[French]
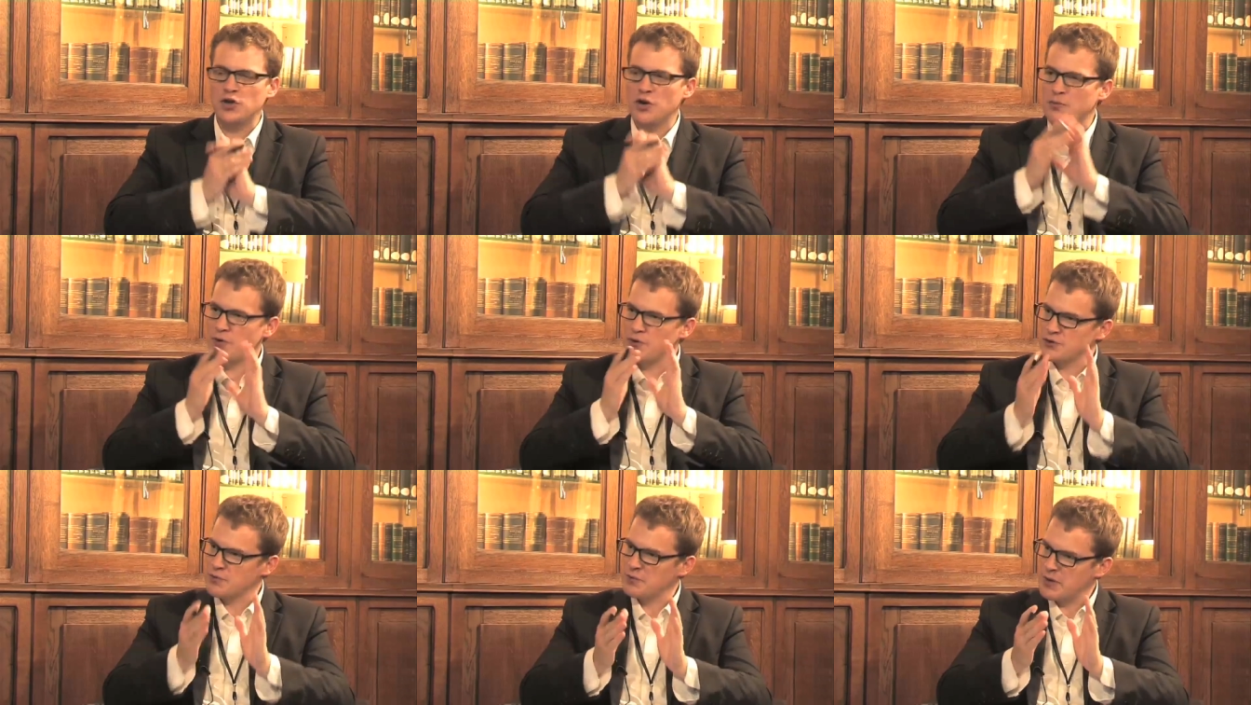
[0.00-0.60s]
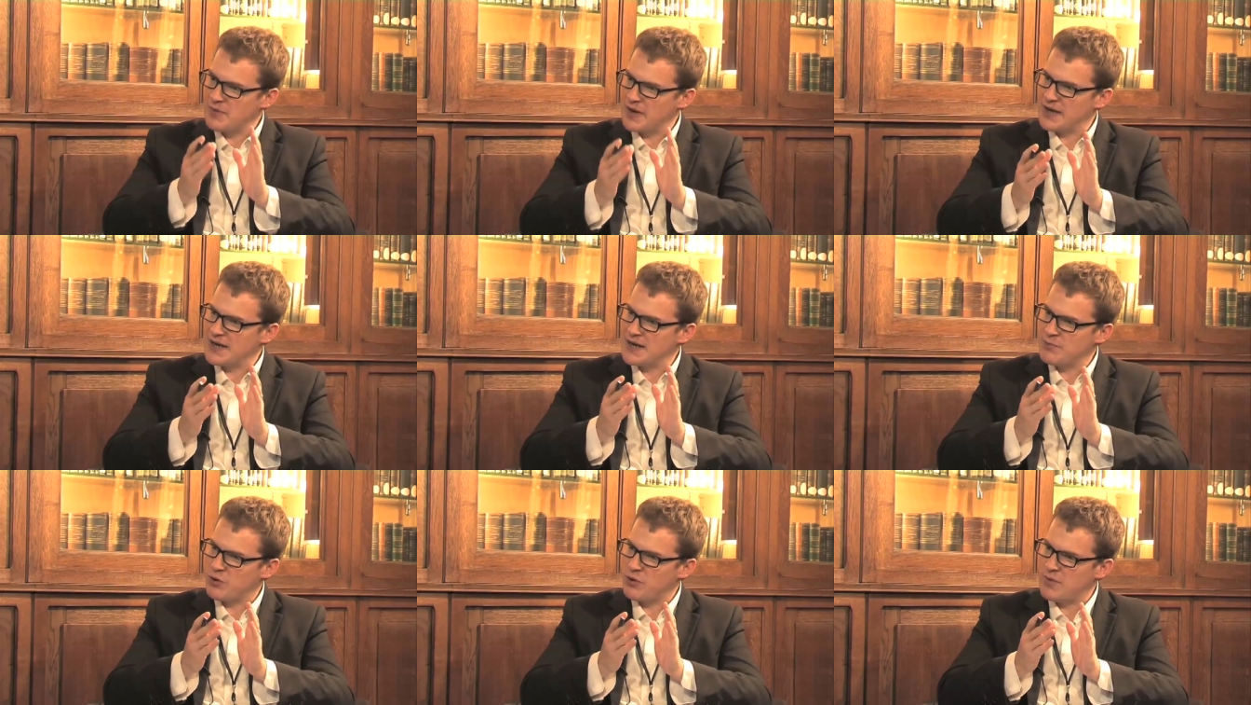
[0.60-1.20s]
Comment se préparer à
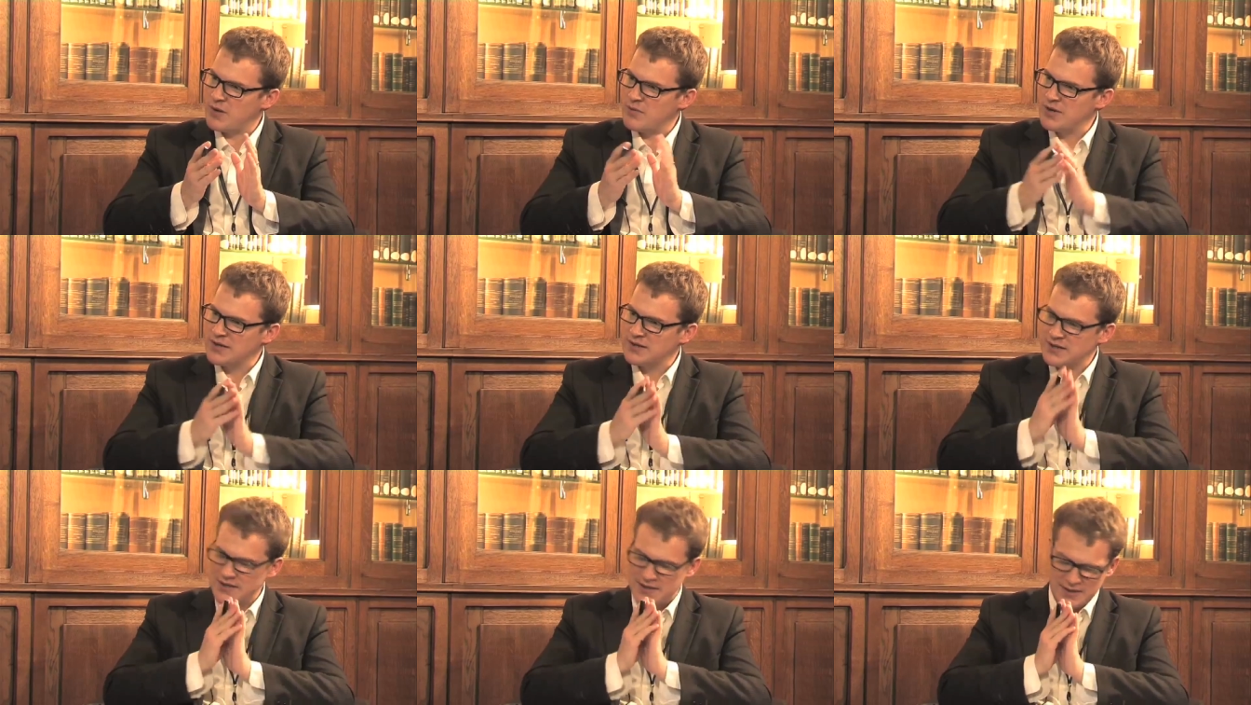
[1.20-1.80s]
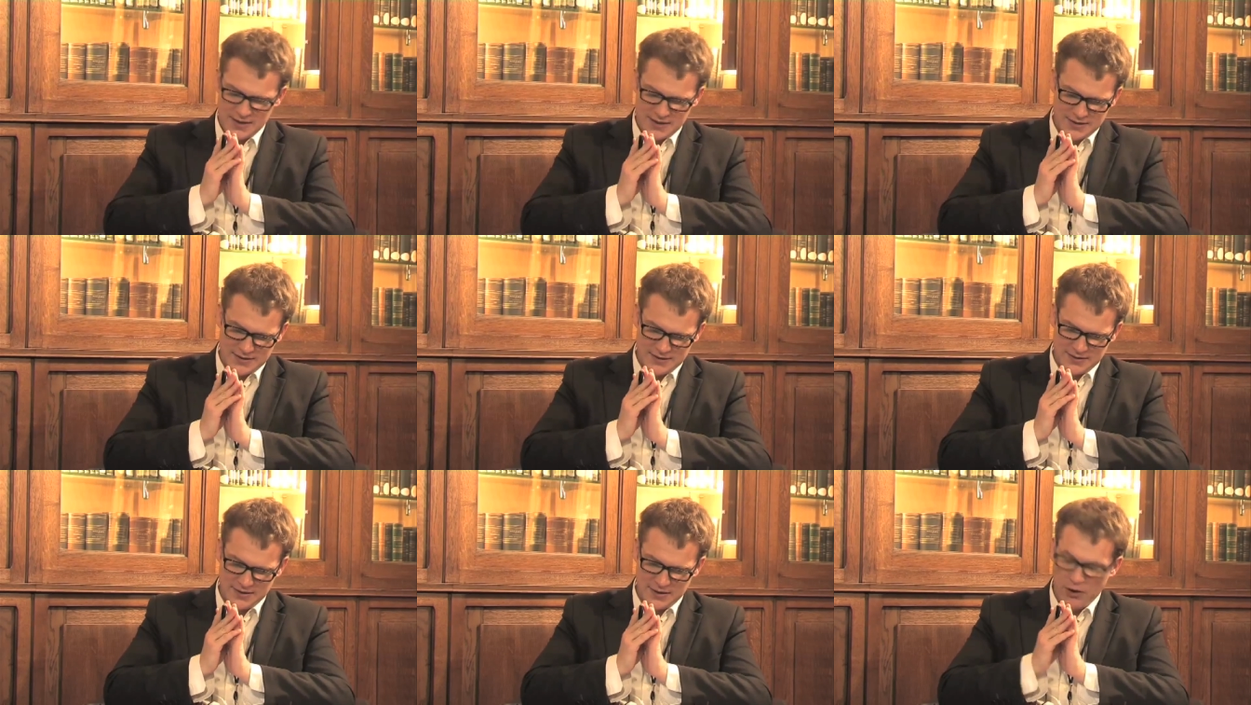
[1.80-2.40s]
l'improbable euh,